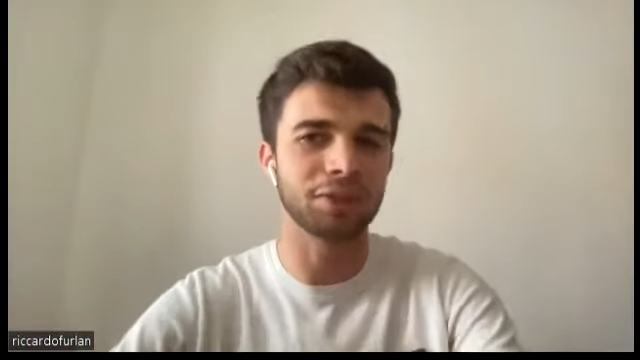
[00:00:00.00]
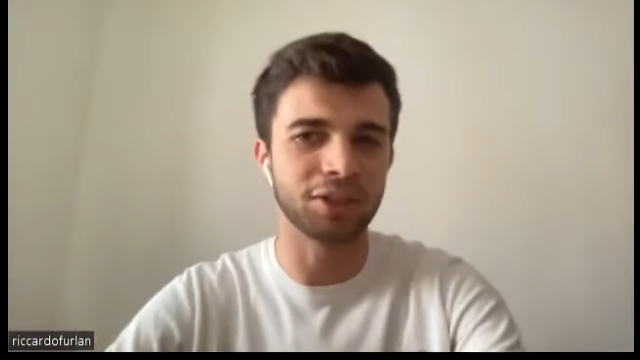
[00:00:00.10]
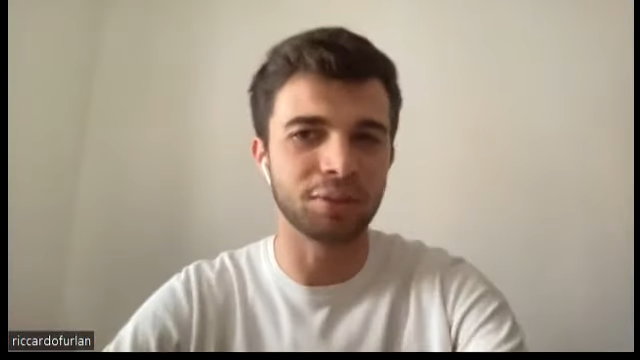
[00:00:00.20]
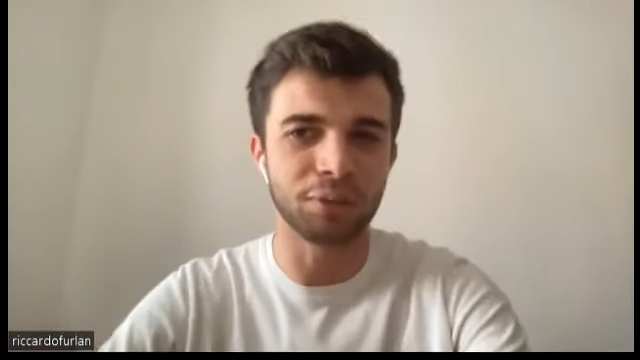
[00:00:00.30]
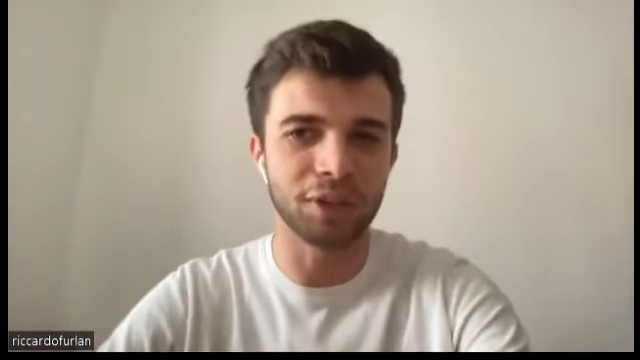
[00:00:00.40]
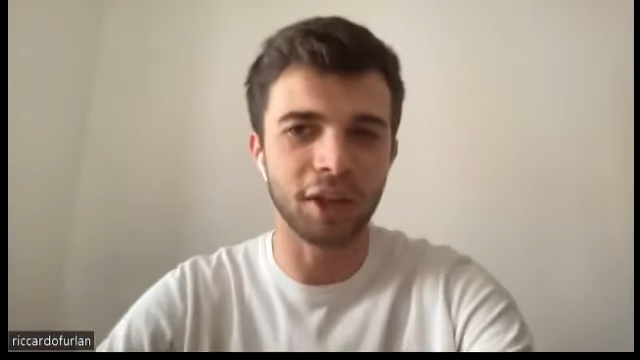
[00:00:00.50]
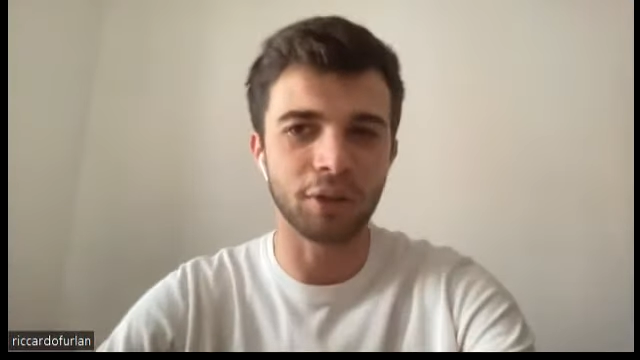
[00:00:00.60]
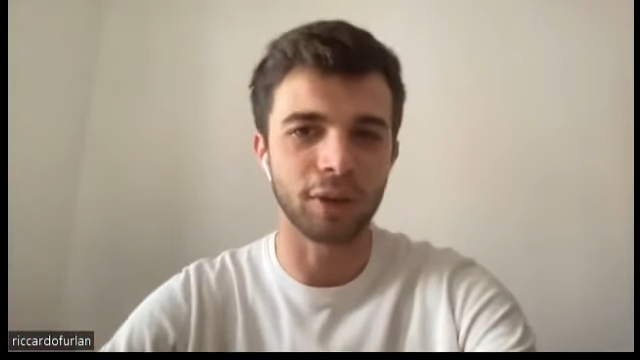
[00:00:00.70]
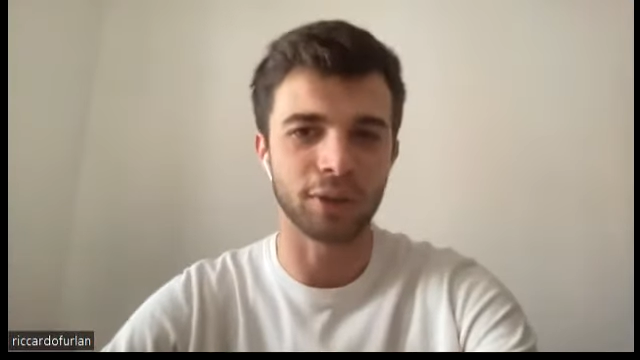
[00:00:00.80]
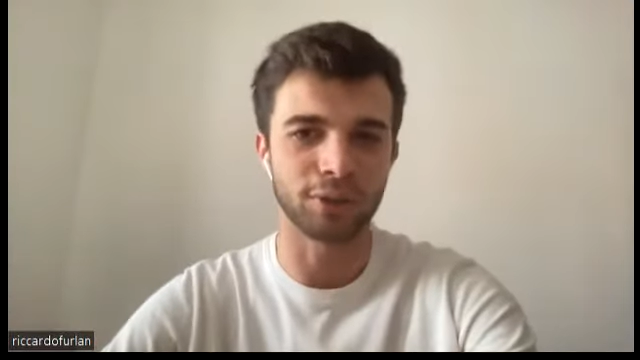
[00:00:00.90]
se si può
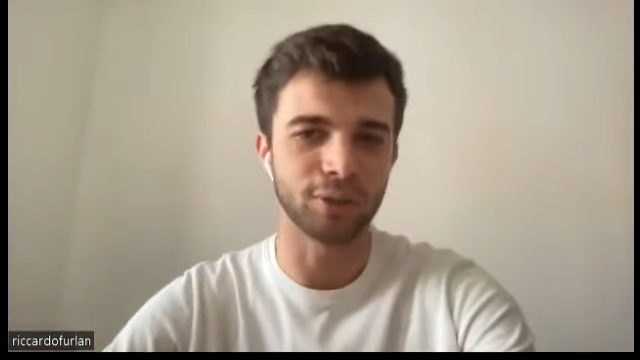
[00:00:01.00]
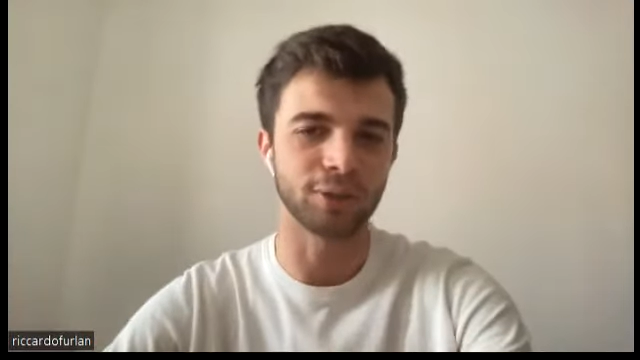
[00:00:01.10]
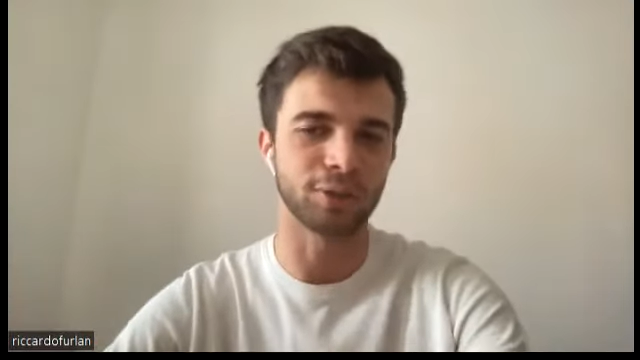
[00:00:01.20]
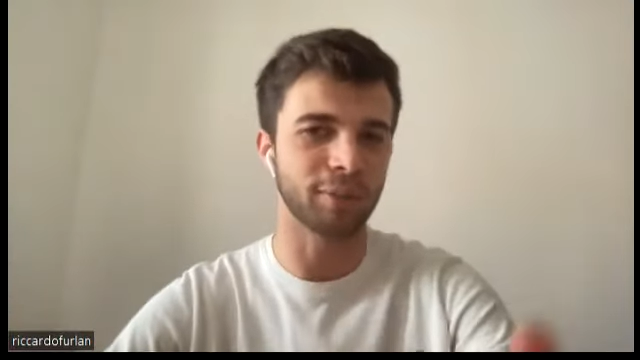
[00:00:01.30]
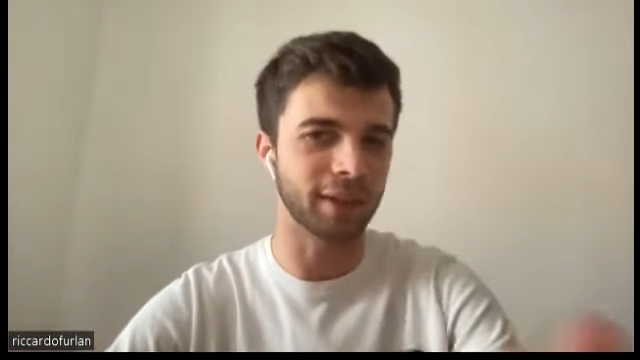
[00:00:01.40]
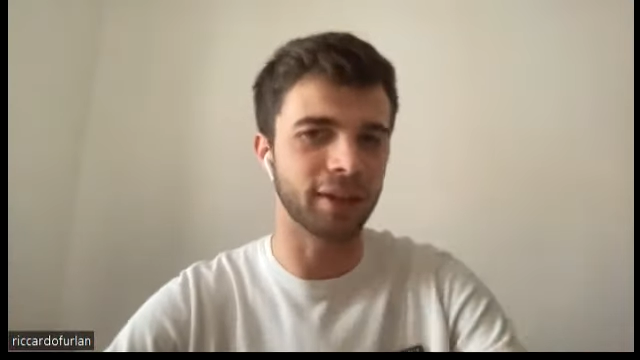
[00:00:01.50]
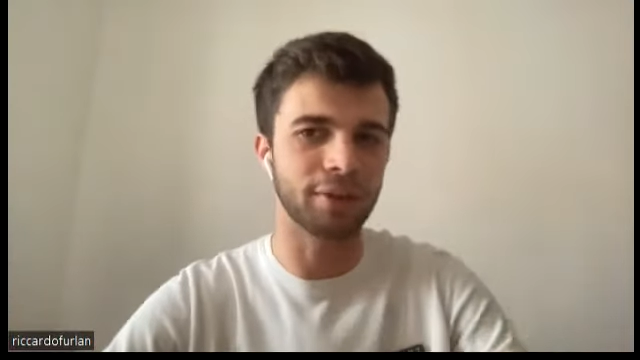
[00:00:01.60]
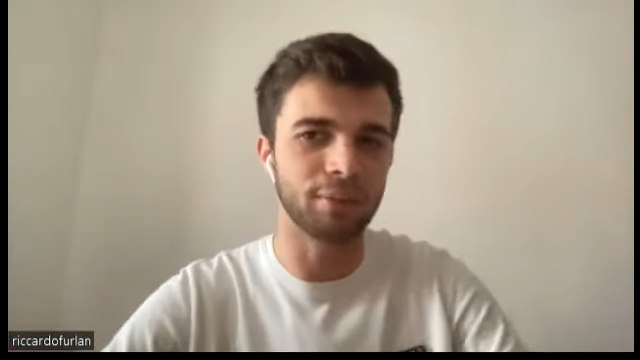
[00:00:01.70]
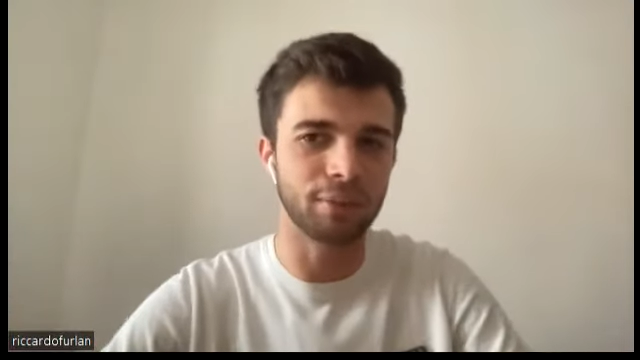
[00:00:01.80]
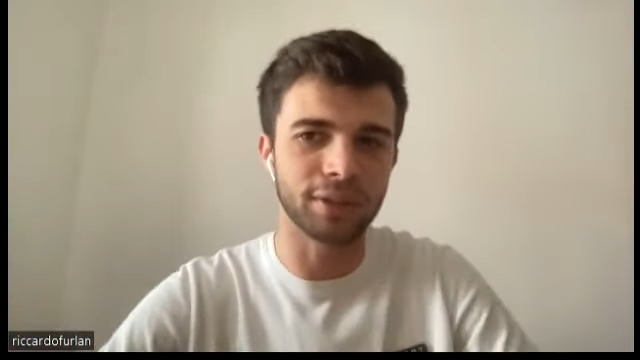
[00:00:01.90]
dire, coraggioso, perché
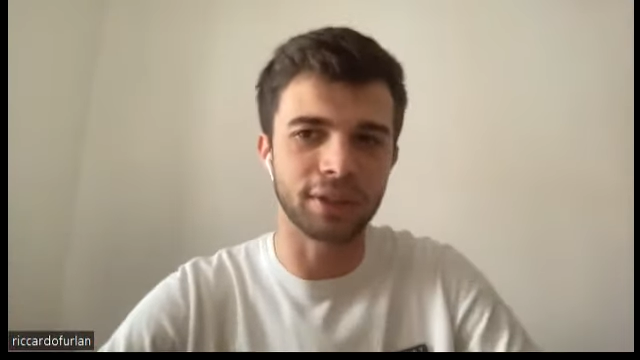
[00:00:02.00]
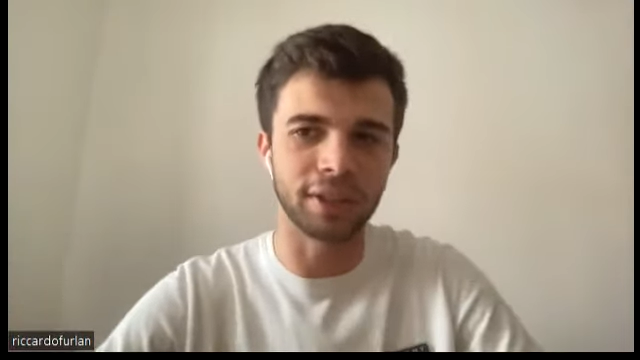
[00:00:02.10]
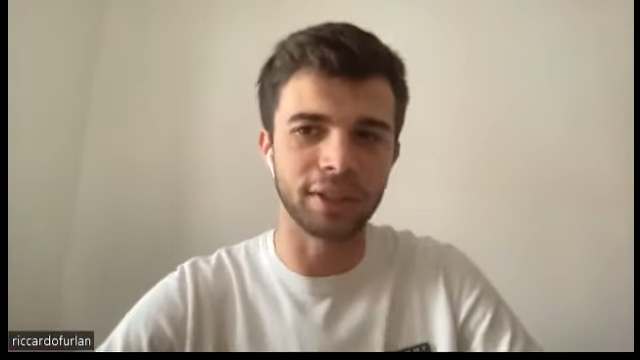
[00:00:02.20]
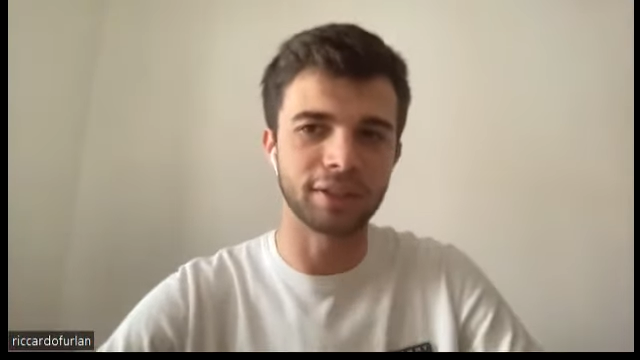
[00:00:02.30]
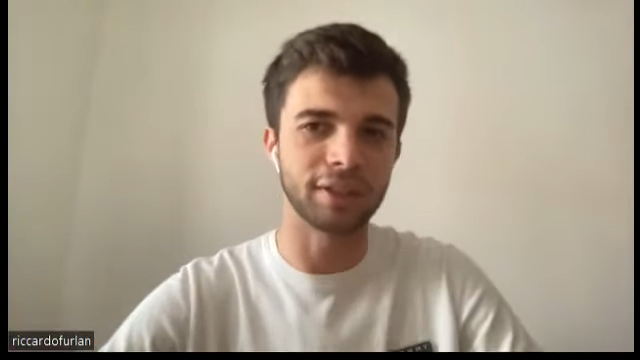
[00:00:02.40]
comunque si,